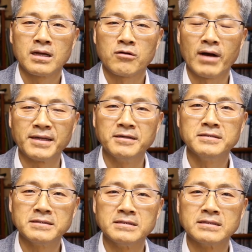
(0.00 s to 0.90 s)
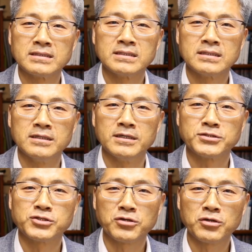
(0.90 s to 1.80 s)
과연 어,
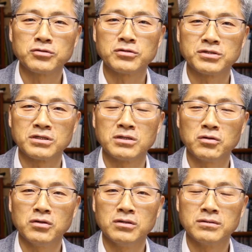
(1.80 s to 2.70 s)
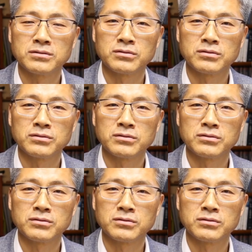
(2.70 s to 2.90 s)
청교도적이고